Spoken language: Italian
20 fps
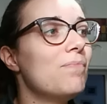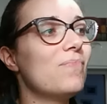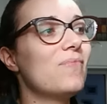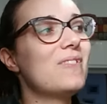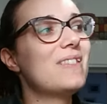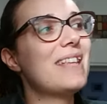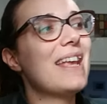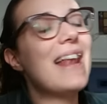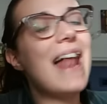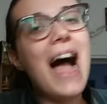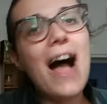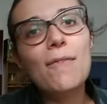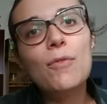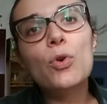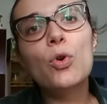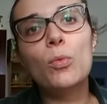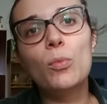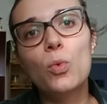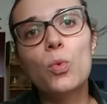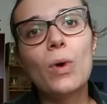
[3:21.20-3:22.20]
se
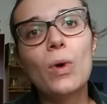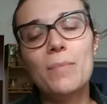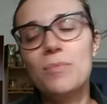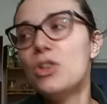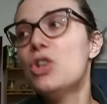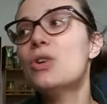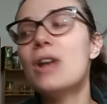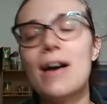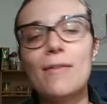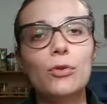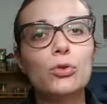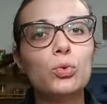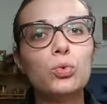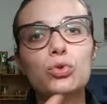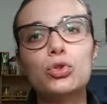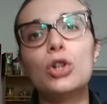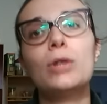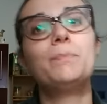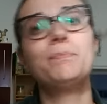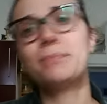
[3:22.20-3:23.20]
lavo comunque io lavo
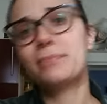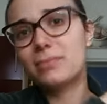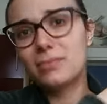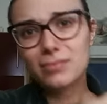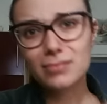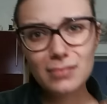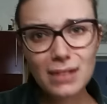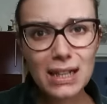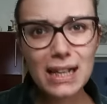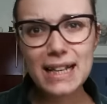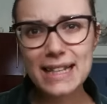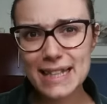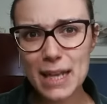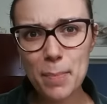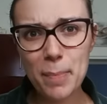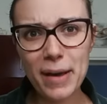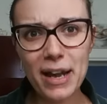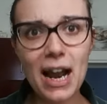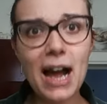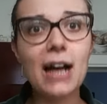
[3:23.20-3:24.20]
tutto
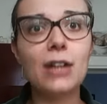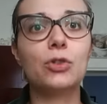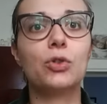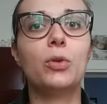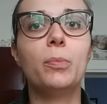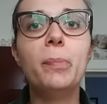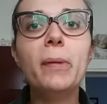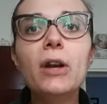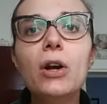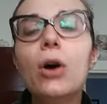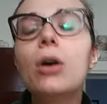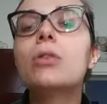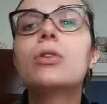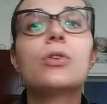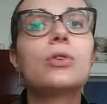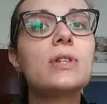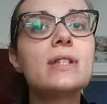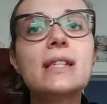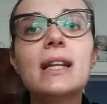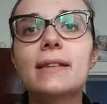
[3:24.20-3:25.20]
separato, però
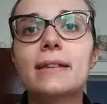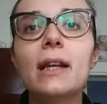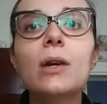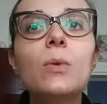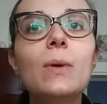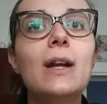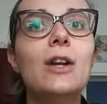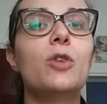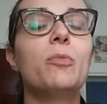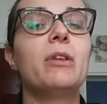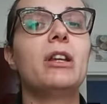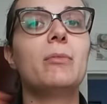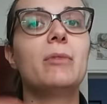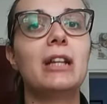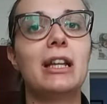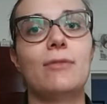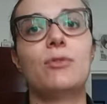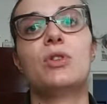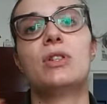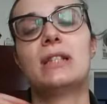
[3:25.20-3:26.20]
nonostante quello mi
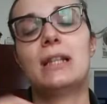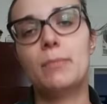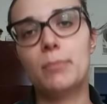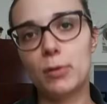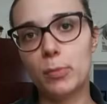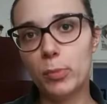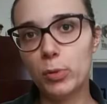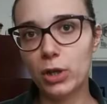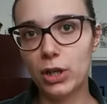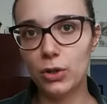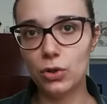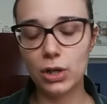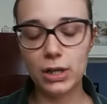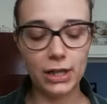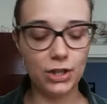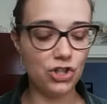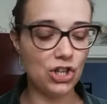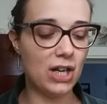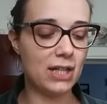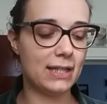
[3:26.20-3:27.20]
rimanevano sempre un pochino
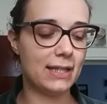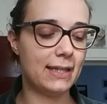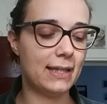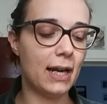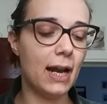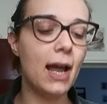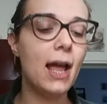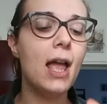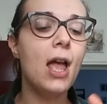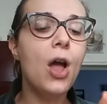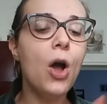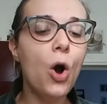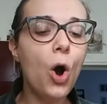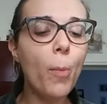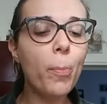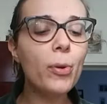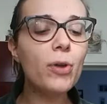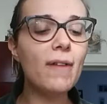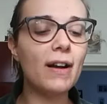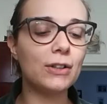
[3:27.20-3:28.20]
grigiastre.
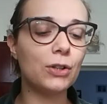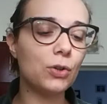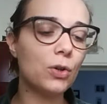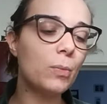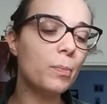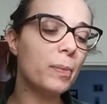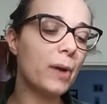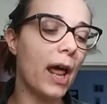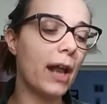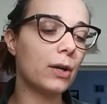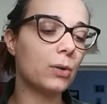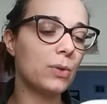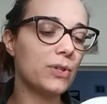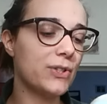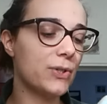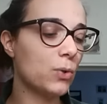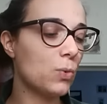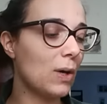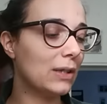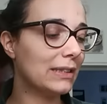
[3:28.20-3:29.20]
Ho provato a comprare
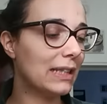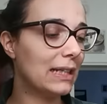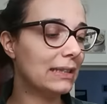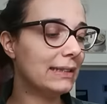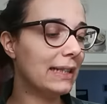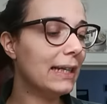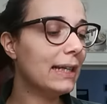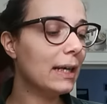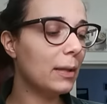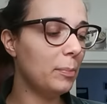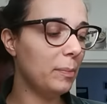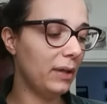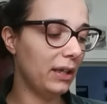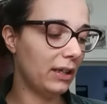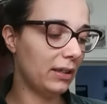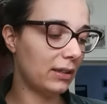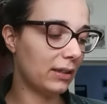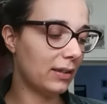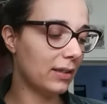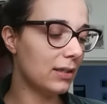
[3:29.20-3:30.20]
questo qua della Dank
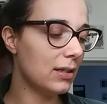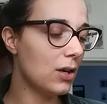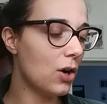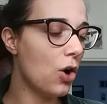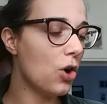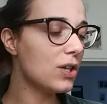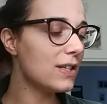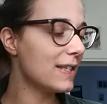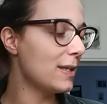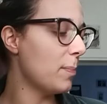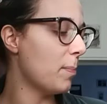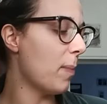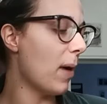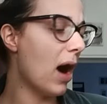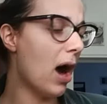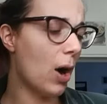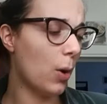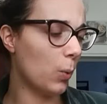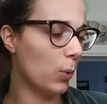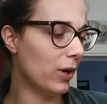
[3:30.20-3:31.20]
Meat Oxy
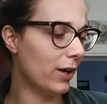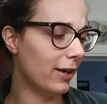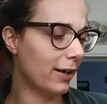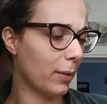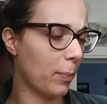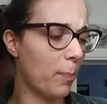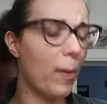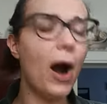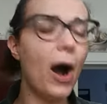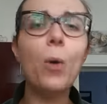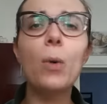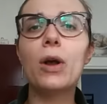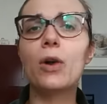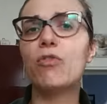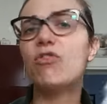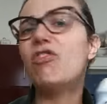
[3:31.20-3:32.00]
Power, Power